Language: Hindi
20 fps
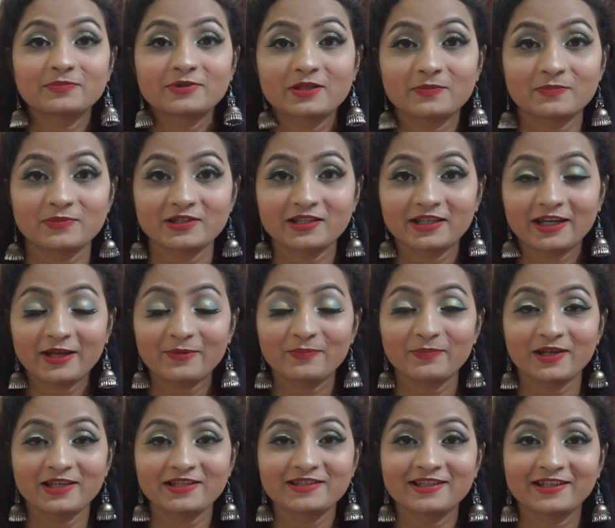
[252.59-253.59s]
सब्सक्राइब
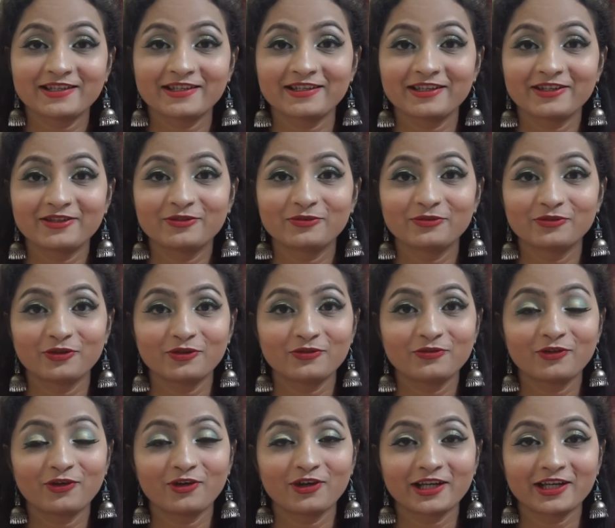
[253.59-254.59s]
माई चैनल एंड डू नॉट
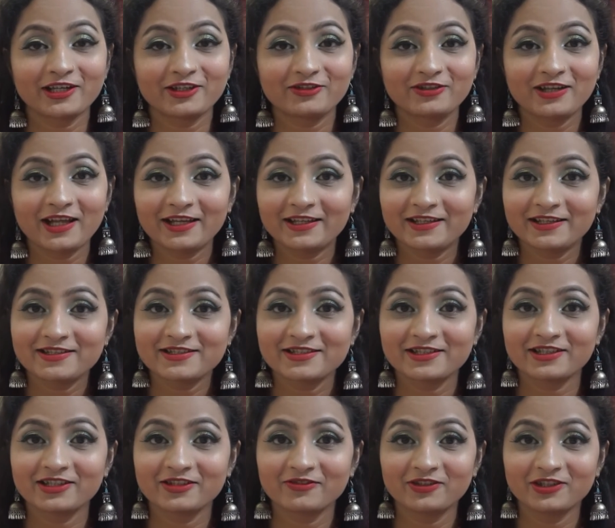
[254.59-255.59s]
फॉर गेट टू लाइक एंड
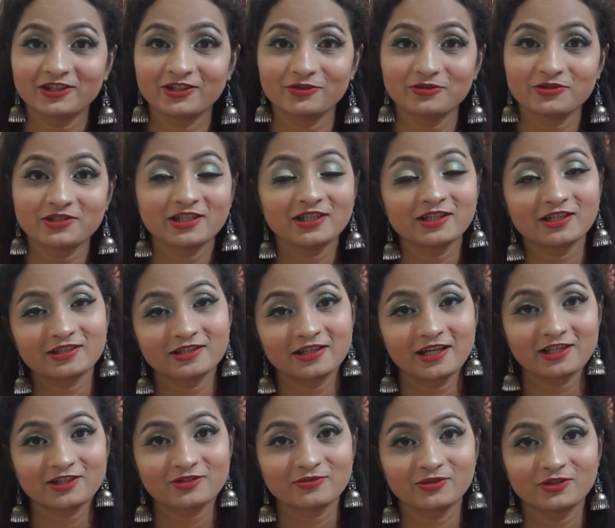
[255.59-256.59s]
शेयर द वीडियो सी इन दिस
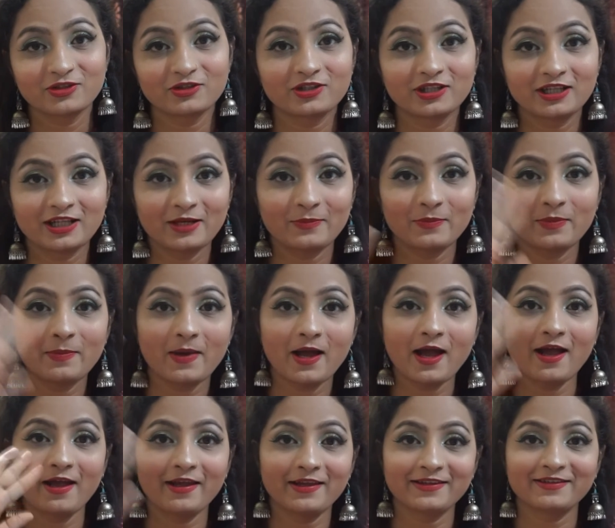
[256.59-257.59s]
नेक्स्ट वीडियो टू लर्न
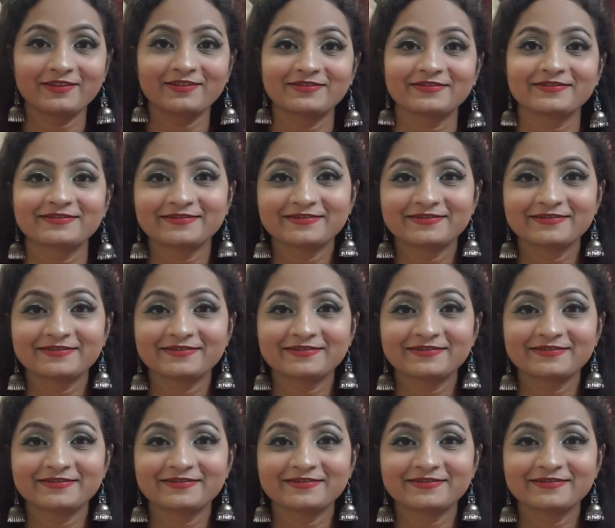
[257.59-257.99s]
बाय